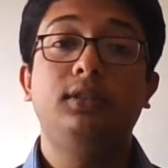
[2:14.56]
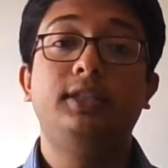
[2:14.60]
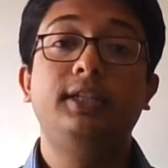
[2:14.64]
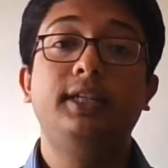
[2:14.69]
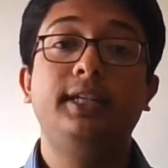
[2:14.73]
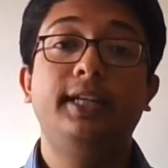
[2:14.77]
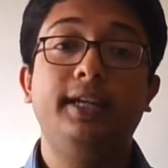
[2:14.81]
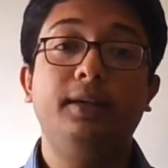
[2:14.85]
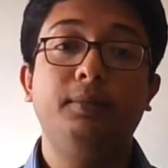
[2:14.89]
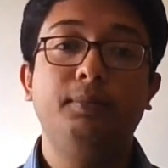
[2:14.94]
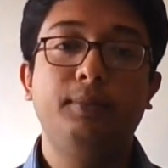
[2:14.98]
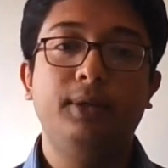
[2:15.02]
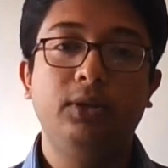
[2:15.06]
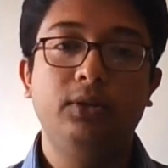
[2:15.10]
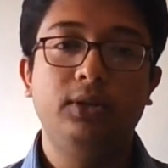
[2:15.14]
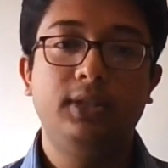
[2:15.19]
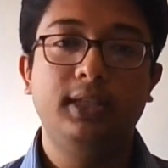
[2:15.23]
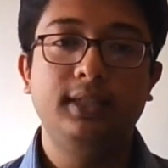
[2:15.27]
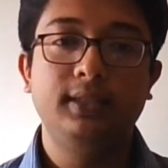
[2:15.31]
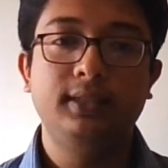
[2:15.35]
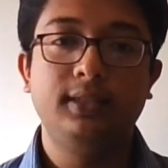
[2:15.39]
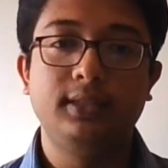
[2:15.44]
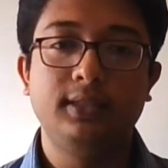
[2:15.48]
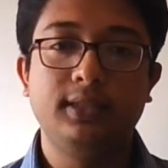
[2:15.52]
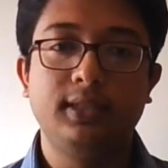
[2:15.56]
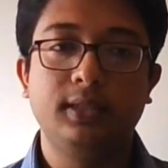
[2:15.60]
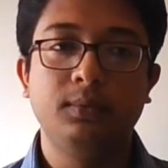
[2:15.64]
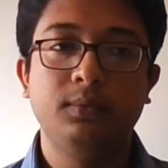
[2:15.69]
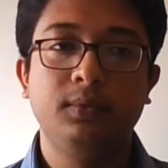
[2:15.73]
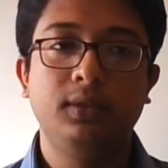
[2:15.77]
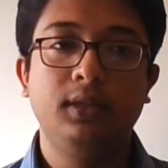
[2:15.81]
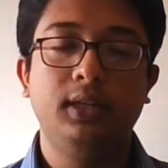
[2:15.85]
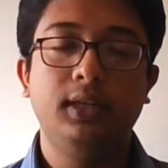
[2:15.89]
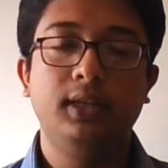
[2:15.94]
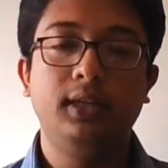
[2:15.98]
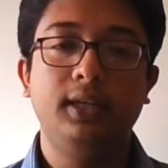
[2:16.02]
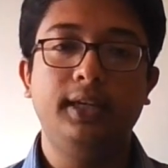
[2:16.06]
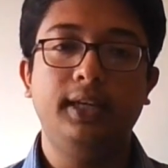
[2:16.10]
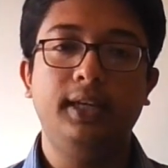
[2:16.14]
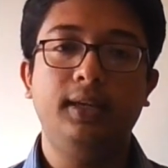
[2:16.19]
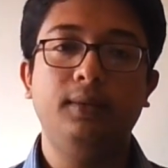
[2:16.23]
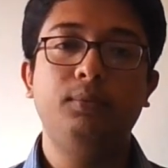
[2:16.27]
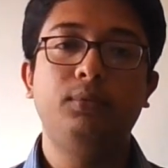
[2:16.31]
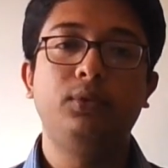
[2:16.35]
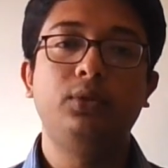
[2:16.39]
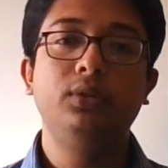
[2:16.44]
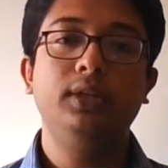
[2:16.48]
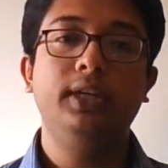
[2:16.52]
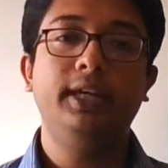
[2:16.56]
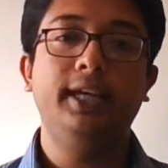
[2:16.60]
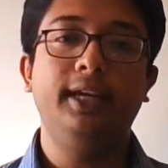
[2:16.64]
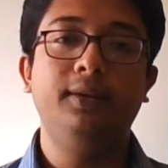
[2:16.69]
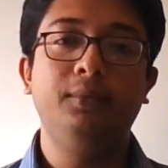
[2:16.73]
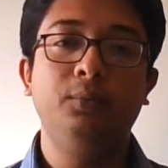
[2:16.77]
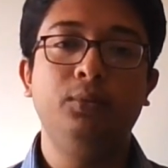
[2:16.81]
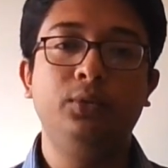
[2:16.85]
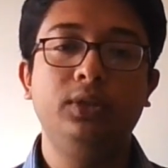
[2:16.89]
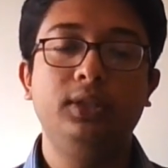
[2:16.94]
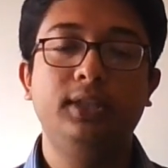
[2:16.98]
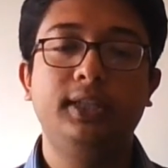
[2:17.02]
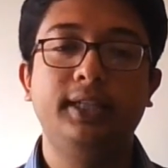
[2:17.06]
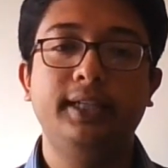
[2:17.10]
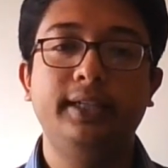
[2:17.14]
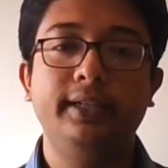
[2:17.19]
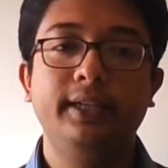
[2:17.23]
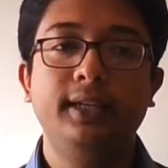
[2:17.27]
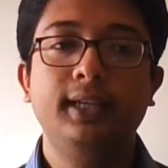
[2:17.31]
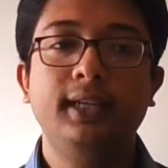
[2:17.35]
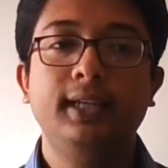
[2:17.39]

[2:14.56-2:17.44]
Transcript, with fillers: ডিরেক্ট মাউন্টিং সিস্টেম এবং এর মধ্যে